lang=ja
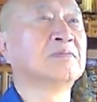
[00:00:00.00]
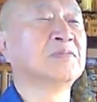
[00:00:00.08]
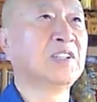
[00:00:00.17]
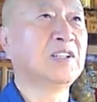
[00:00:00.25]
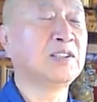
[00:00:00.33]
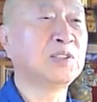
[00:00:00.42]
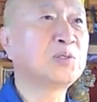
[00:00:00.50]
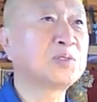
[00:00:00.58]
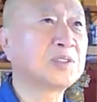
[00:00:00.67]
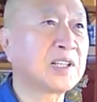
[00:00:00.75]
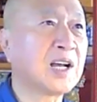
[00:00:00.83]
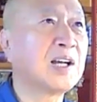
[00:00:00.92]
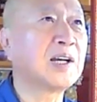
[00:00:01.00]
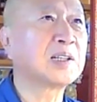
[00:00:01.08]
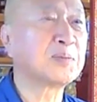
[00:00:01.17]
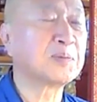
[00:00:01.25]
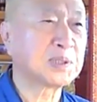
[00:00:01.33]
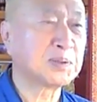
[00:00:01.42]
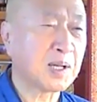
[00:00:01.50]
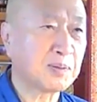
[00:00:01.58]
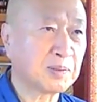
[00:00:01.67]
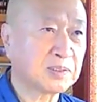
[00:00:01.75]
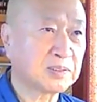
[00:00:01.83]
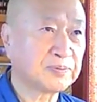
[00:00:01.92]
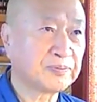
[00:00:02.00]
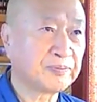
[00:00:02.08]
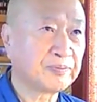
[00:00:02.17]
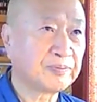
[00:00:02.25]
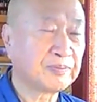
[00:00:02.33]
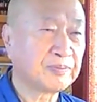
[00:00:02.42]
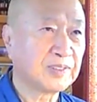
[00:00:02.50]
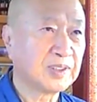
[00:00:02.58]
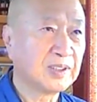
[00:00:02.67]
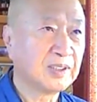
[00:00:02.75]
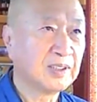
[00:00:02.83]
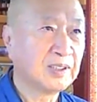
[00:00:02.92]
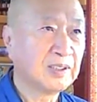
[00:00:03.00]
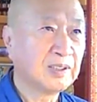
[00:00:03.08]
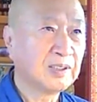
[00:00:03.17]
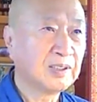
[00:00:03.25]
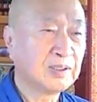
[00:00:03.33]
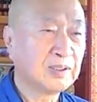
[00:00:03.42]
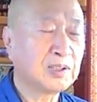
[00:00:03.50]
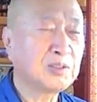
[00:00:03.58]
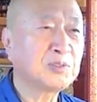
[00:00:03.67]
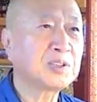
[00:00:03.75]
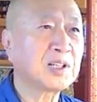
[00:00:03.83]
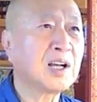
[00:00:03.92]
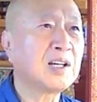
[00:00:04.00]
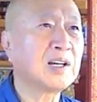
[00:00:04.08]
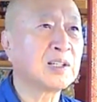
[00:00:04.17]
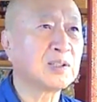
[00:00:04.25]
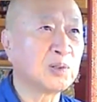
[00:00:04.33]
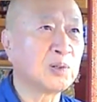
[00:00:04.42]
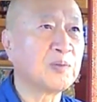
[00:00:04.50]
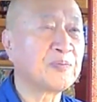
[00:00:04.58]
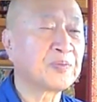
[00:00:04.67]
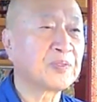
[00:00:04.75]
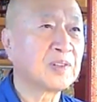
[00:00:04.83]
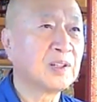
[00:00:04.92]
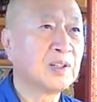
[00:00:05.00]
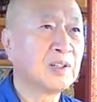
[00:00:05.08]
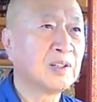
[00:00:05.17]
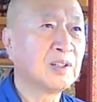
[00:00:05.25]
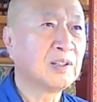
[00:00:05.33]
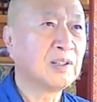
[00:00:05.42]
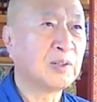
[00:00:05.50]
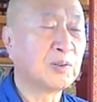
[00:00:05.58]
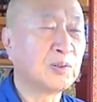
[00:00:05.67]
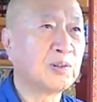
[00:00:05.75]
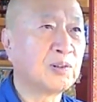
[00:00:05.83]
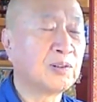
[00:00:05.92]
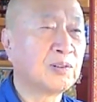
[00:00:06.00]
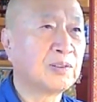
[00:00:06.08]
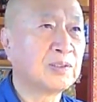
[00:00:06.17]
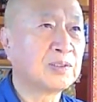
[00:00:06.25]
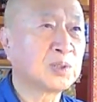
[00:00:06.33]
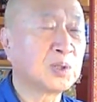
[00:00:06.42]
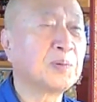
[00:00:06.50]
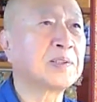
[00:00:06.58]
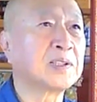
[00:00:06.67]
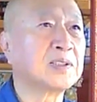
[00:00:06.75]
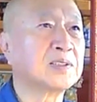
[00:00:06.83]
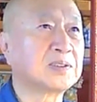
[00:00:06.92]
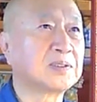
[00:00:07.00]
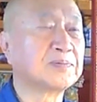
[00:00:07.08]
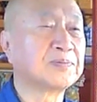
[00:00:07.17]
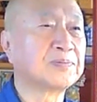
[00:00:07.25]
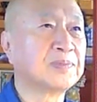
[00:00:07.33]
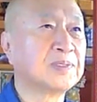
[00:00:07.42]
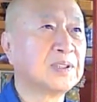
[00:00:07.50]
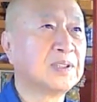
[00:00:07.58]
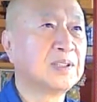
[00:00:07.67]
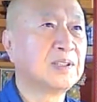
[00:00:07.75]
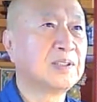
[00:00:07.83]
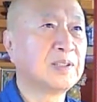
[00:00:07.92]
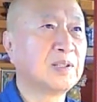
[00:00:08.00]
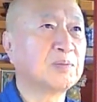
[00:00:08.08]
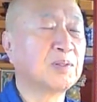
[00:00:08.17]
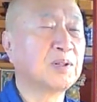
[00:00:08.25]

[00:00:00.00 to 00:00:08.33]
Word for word: ね、理屈で考えてしまいます。で、理屈で考えんと、あの、そのままでいいです。で、